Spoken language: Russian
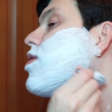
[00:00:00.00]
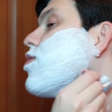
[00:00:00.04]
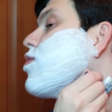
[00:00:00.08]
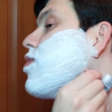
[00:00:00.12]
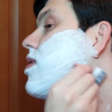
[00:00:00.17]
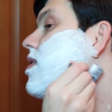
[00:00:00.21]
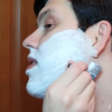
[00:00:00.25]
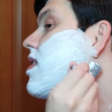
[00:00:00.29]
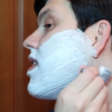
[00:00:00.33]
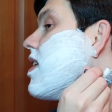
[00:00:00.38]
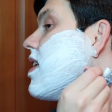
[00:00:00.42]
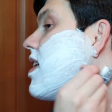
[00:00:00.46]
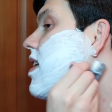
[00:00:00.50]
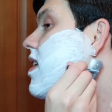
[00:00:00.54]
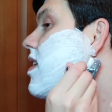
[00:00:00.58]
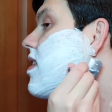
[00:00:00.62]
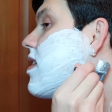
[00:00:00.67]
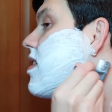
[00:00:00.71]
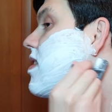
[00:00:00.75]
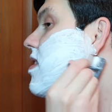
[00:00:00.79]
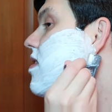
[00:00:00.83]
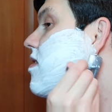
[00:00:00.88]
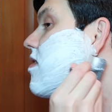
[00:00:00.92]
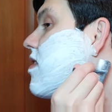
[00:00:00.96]
То есть так
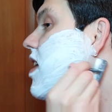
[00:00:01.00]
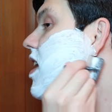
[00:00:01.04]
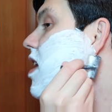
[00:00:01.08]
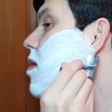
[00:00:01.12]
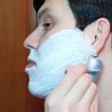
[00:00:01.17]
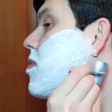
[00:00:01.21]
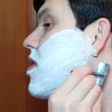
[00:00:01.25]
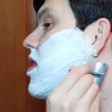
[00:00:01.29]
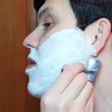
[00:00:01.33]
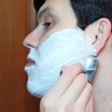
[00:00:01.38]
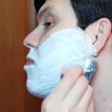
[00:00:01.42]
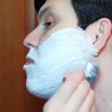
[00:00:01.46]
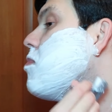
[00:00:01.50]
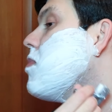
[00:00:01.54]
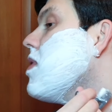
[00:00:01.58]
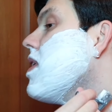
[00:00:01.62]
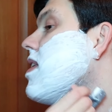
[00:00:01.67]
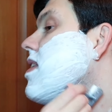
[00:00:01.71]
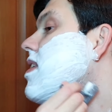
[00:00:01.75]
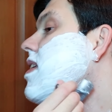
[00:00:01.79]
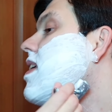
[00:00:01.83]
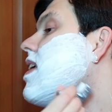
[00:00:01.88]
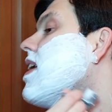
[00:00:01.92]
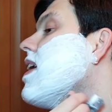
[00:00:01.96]
называемые
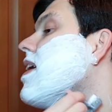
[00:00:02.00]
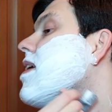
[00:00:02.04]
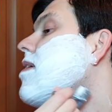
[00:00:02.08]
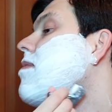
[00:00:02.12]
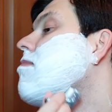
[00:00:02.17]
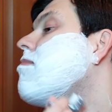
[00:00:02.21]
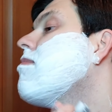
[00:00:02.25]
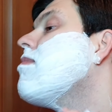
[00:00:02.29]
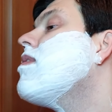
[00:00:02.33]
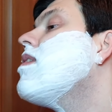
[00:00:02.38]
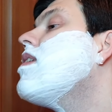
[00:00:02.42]
пеньки.